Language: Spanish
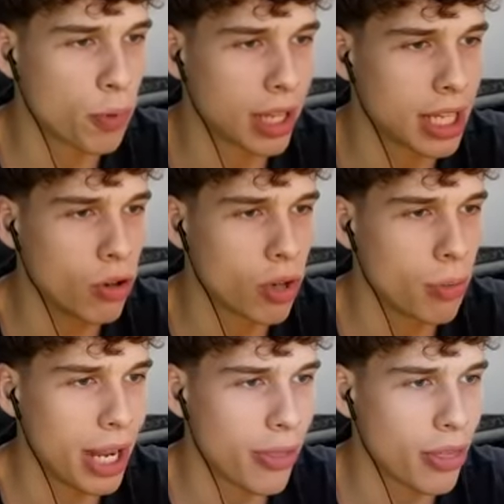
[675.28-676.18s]
por aquí lo que
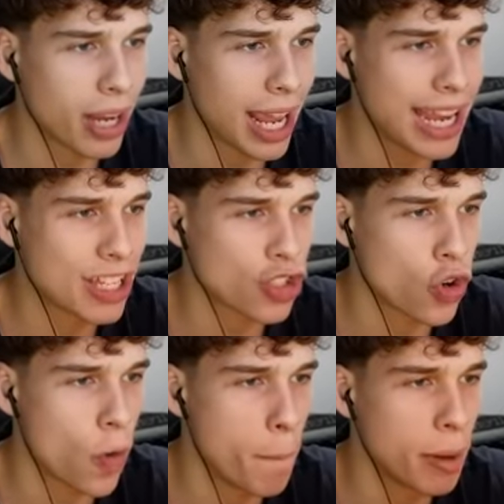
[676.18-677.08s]
voy a hacer es
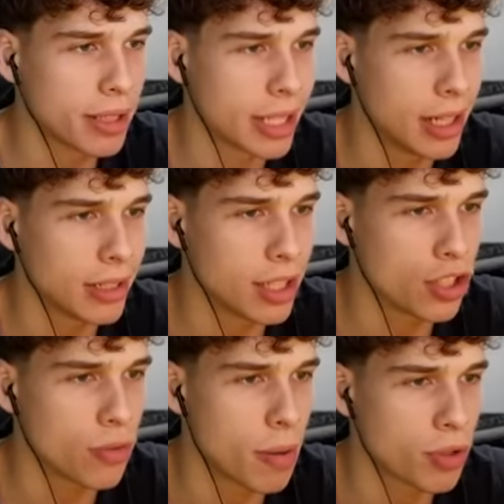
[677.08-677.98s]
completar el
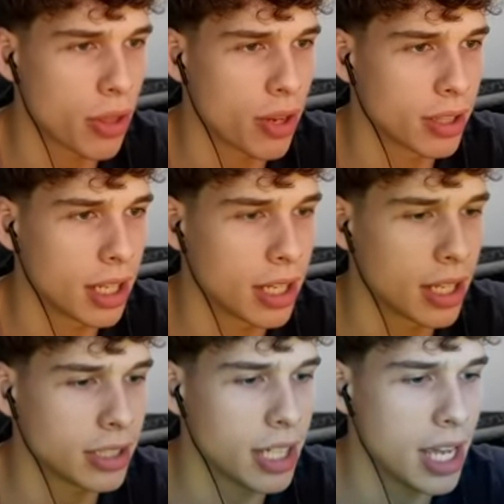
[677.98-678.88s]
techo, vamos a hacer tal
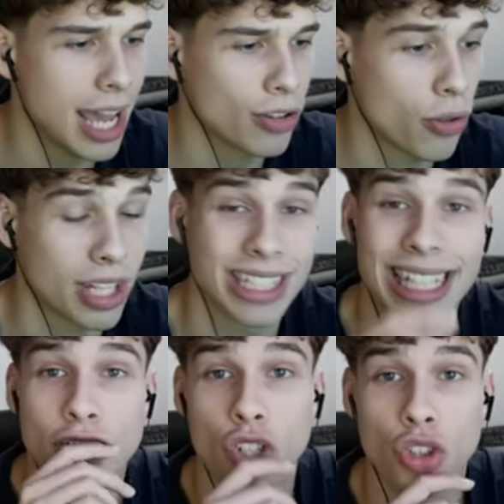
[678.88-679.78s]
que así, entonces
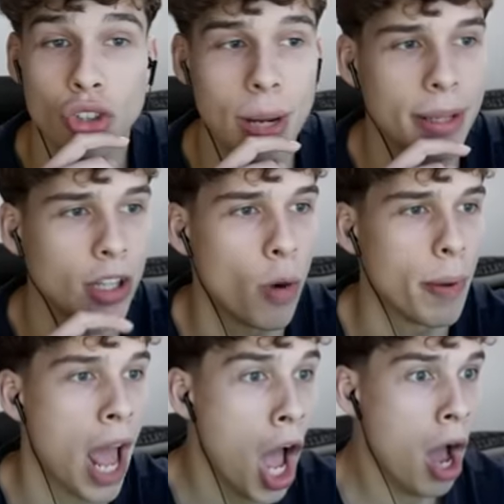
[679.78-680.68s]
techo totalmente
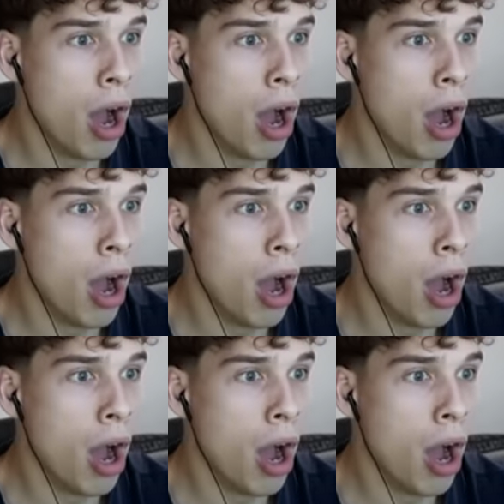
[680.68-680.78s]
completo